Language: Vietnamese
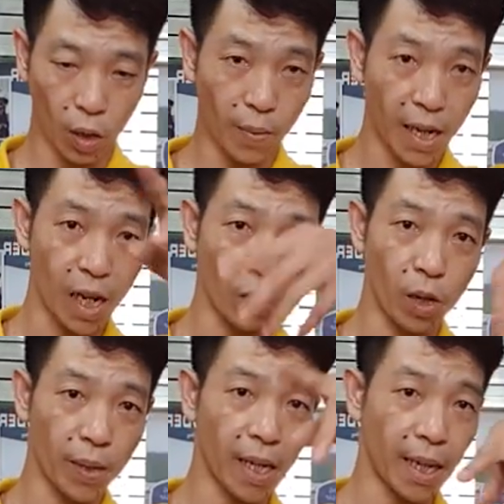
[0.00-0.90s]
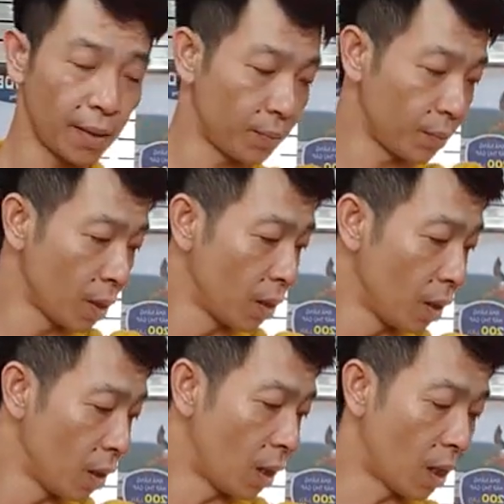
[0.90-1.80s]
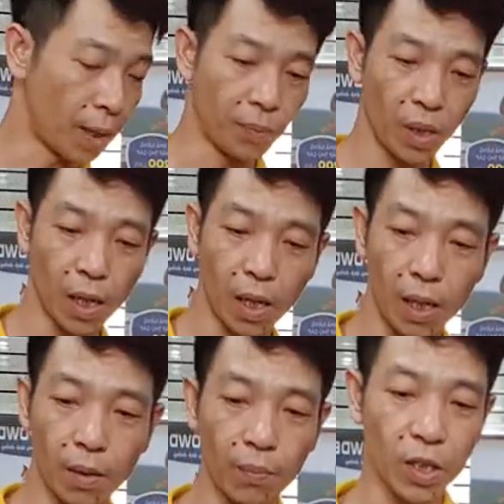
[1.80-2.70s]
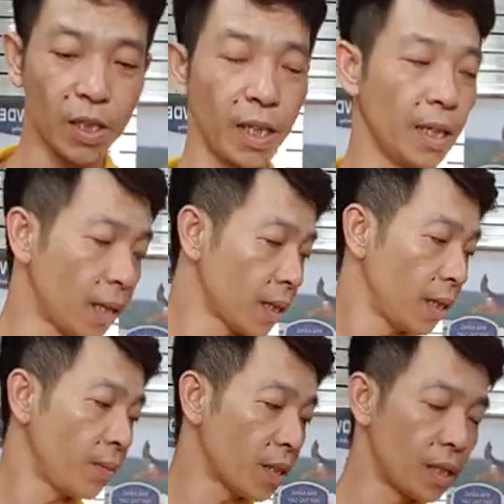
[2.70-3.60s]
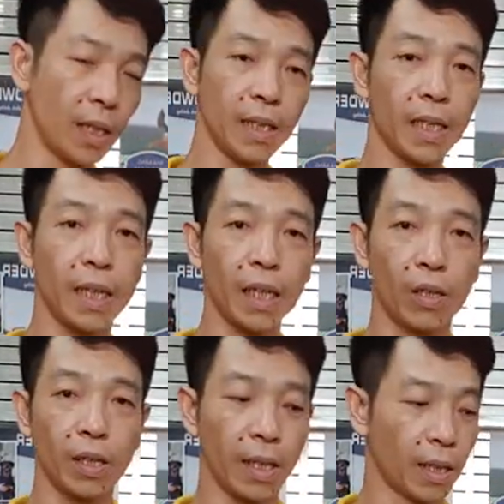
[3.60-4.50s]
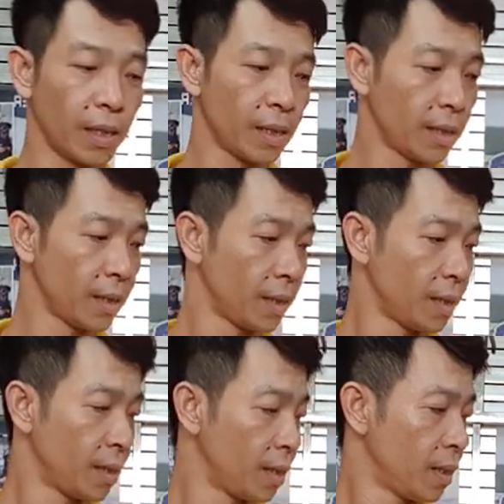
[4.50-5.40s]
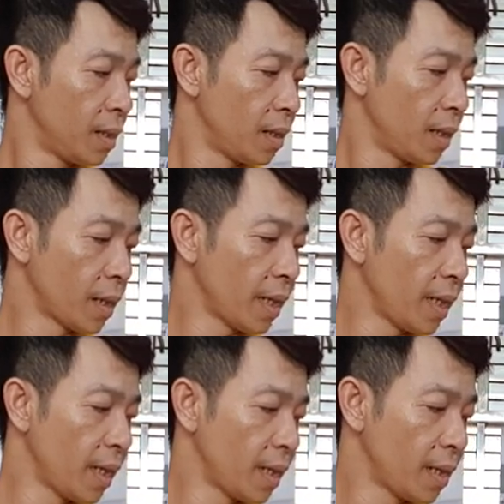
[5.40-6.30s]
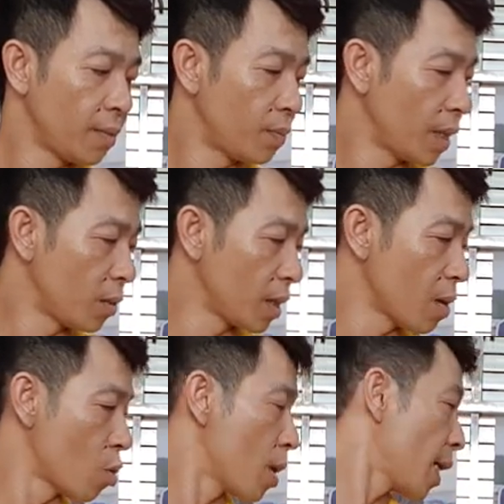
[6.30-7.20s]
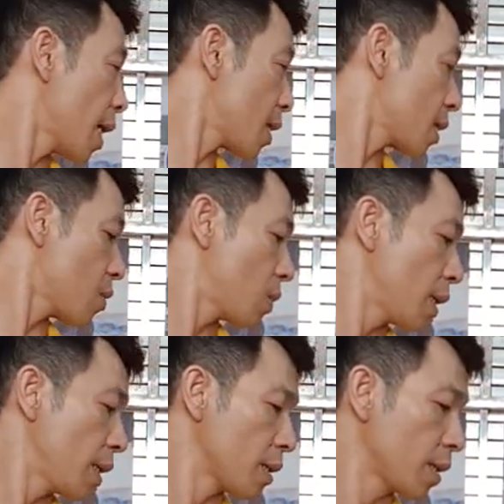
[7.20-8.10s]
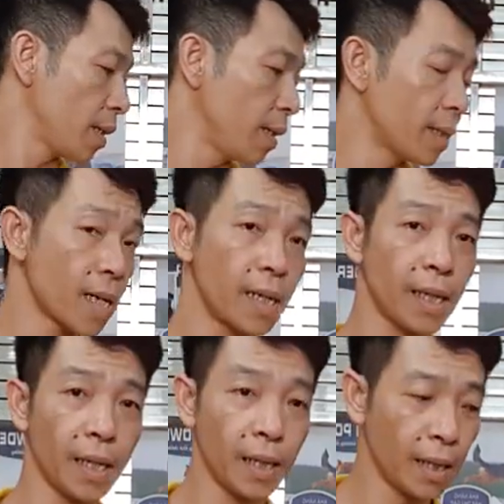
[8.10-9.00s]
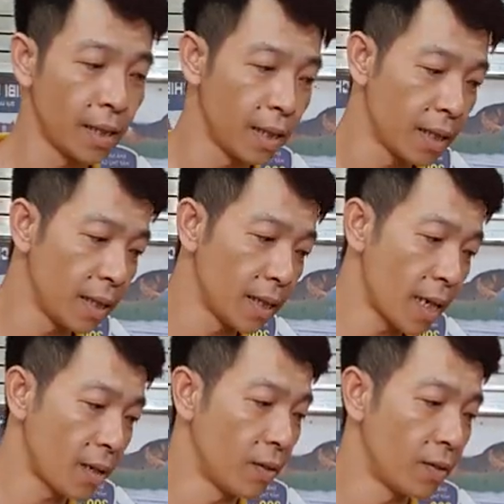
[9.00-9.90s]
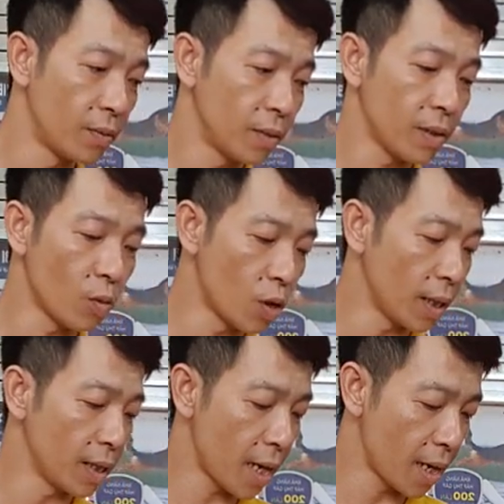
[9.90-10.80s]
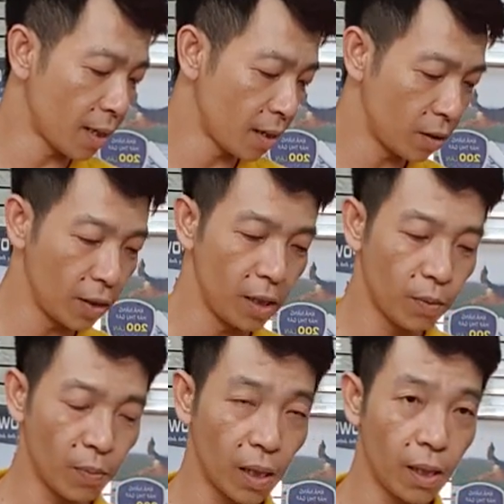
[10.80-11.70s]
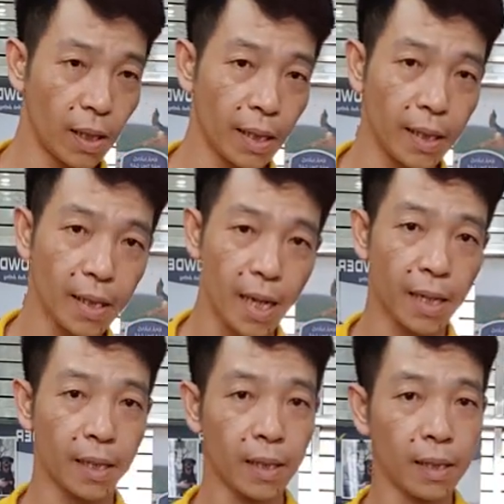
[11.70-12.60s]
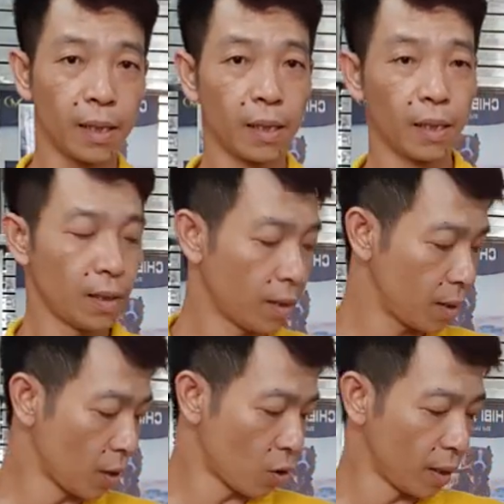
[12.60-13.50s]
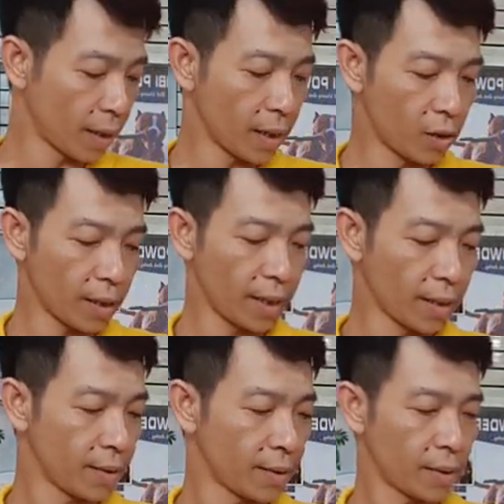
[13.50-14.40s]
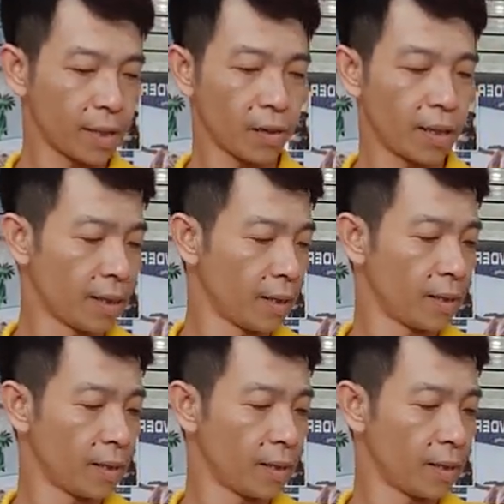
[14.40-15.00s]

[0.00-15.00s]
quay mặt lại, quay mặt lại. um, uh, Messi nữa, thế Messi lên trên ghế ngồi đi, lên ghế đi. Mấy con nhóc con này ăn xong hết rồi thì đi ra đi. Nào, nhóc con đi ra. Tôi đi, mấy đứa này đi ra. uh, Siro lên ghế ngồi đi, trèo lên.